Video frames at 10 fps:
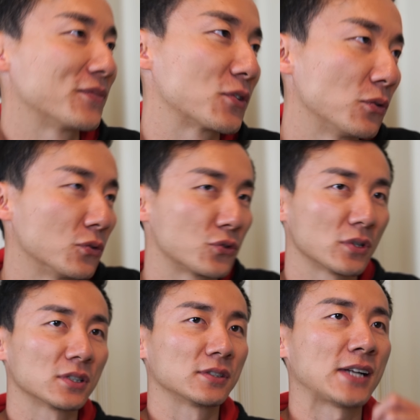就我觉
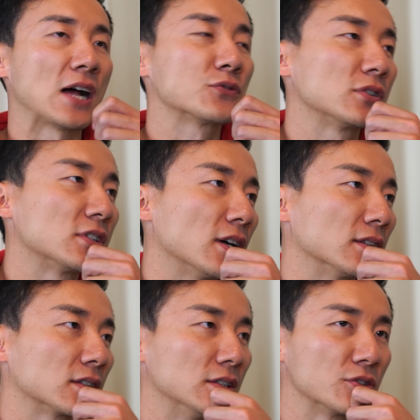得这差距是这样
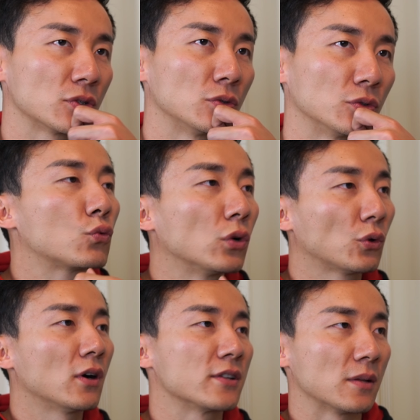的，可能就过
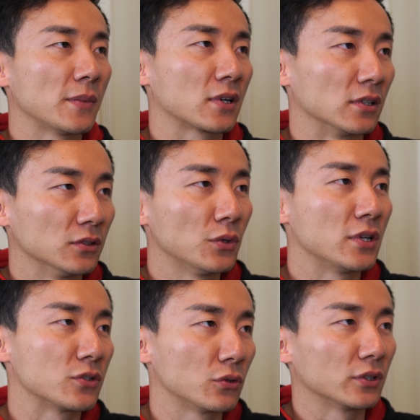多少年嘛，可能我
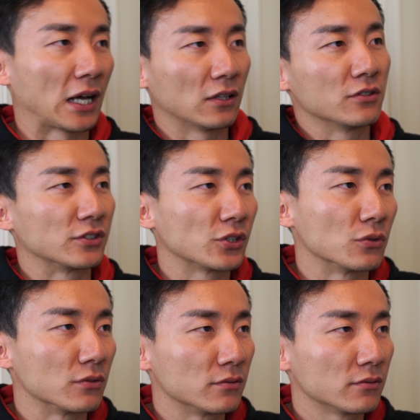也就会达到你这种